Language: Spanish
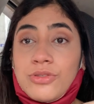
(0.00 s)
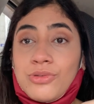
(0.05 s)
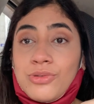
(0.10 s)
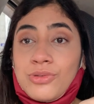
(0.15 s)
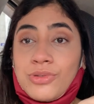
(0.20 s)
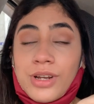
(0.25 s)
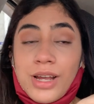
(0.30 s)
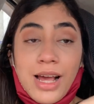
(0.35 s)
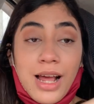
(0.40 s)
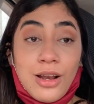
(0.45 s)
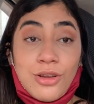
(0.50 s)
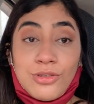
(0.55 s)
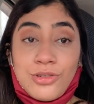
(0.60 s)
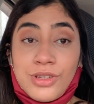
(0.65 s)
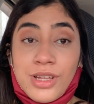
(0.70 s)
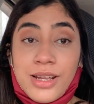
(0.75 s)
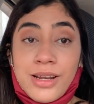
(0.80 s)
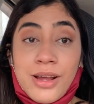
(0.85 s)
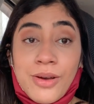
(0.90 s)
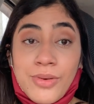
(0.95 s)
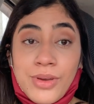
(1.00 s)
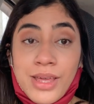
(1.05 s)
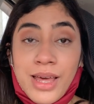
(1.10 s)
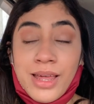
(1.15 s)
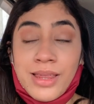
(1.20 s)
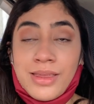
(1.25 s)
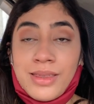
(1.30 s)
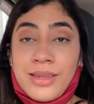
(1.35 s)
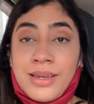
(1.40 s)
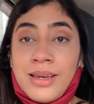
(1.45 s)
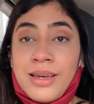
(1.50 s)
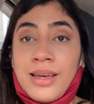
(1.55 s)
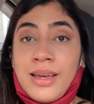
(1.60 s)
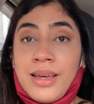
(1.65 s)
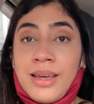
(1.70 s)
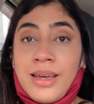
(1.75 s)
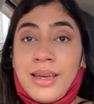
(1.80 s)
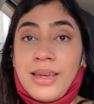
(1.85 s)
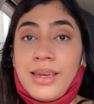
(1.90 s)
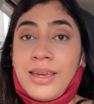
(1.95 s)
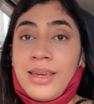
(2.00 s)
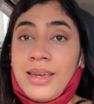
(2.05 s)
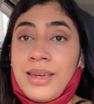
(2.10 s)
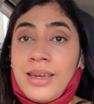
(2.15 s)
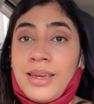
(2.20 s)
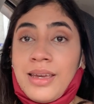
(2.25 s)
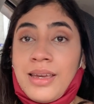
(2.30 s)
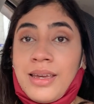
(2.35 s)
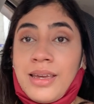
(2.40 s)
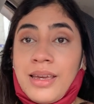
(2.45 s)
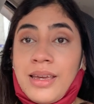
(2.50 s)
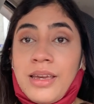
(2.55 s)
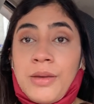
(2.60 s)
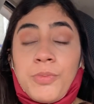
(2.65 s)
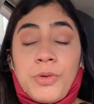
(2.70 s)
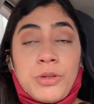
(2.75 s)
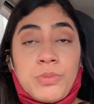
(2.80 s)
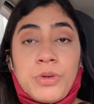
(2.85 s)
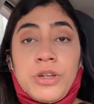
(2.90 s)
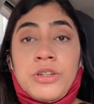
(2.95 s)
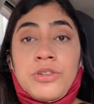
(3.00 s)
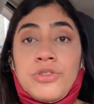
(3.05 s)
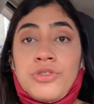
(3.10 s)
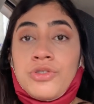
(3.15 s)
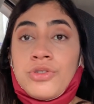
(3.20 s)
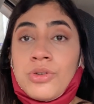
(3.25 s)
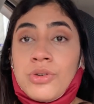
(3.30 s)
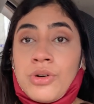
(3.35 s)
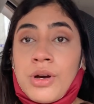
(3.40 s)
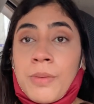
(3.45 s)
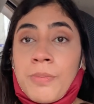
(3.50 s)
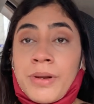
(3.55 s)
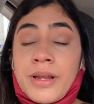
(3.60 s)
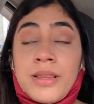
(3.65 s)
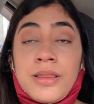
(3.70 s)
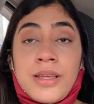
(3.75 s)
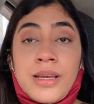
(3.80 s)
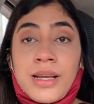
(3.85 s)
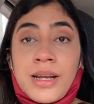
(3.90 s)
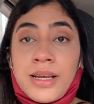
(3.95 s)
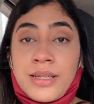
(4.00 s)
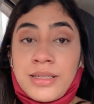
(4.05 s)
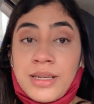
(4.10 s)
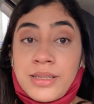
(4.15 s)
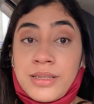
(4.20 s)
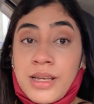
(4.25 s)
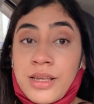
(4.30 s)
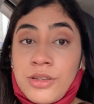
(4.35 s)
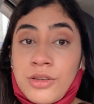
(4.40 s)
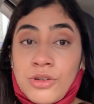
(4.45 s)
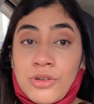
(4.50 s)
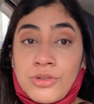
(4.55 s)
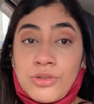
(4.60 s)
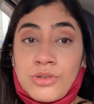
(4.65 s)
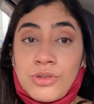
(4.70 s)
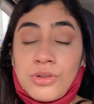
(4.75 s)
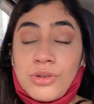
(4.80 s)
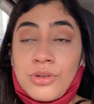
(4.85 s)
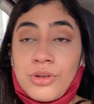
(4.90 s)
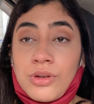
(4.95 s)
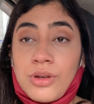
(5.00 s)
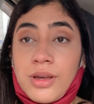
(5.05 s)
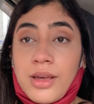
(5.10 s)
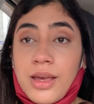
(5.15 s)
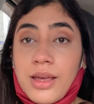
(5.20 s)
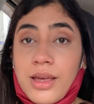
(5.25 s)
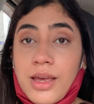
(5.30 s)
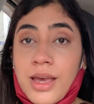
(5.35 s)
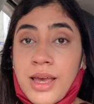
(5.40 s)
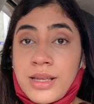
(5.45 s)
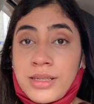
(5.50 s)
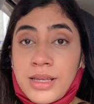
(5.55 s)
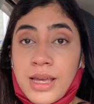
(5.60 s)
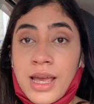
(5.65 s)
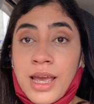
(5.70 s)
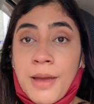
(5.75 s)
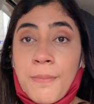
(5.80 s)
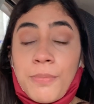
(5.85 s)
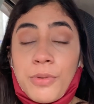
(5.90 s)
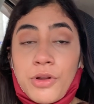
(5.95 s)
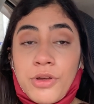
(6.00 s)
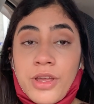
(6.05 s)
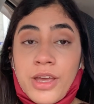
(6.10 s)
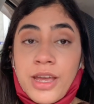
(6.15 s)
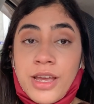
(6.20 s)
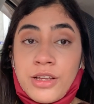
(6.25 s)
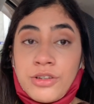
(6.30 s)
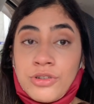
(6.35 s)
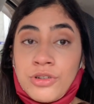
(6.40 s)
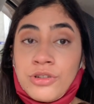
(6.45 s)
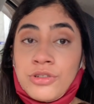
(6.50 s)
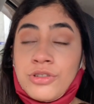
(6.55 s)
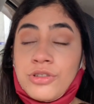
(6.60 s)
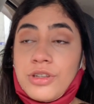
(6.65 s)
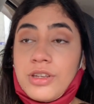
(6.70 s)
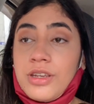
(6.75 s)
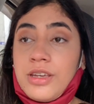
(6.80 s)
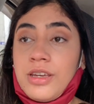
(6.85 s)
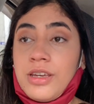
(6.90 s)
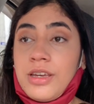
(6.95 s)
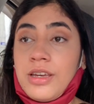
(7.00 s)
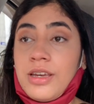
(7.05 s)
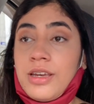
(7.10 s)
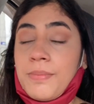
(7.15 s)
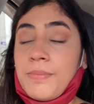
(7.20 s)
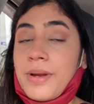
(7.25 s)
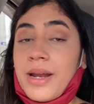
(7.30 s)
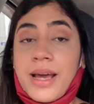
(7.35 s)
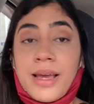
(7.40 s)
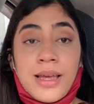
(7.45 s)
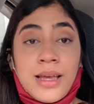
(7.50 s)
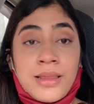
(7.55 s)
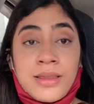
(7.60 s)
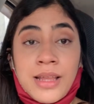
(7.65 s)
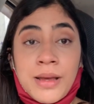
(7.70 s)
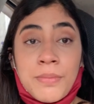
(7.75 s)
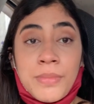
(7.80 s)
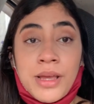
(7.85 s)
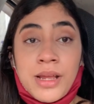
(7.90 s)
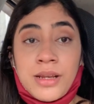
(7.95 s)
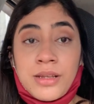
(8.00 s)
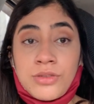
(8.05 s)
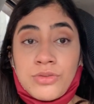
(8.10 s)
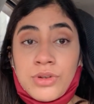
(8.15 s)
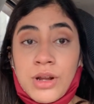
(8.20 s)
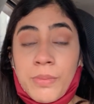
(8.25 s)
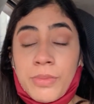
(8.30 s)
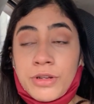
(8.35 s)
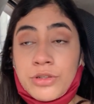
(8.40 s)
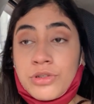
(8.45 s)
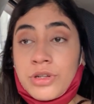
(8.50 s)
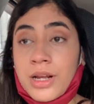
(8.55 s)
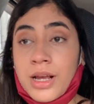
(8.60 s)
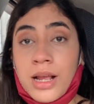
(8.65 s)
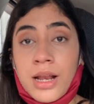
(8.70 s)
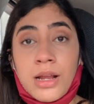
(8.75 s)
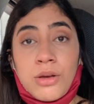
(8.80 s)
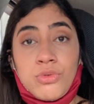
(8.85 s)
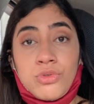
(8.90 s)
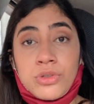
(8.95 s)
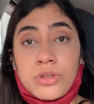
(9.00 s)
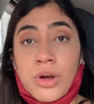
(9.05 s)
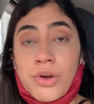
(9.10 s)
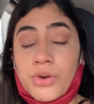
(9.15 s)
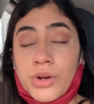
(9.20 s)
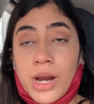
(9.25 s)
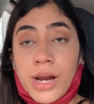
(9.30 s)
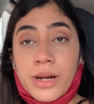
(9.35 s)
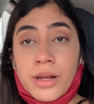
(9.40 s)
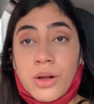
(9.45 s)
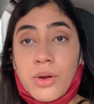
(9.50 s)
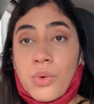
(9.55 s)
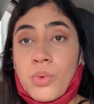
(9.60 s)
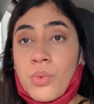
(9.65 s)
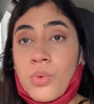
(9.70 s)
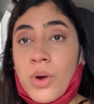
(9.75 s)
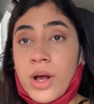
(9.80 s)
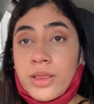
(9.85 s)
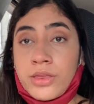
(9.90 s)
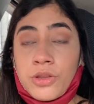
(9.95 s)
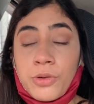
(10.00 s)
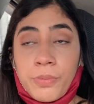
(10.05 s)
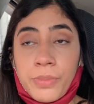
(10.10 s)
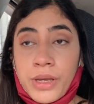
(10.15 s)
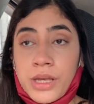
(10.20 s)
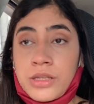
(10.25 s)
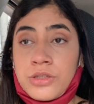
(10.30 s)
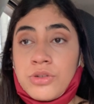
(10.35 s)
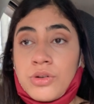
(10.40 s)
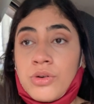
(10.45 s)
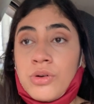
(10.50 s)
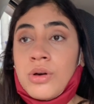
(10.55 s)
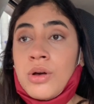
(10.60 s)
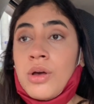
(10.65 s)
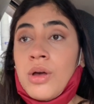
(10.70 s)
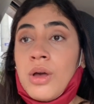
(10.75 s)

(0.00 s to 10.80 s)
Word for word: sus regalos de Navidad. Y, pues bueno, yo aprendí gracias a Dios ese ejemplo de ellos. Y Brian también es una persona que le gusta ahorrar cuánto peso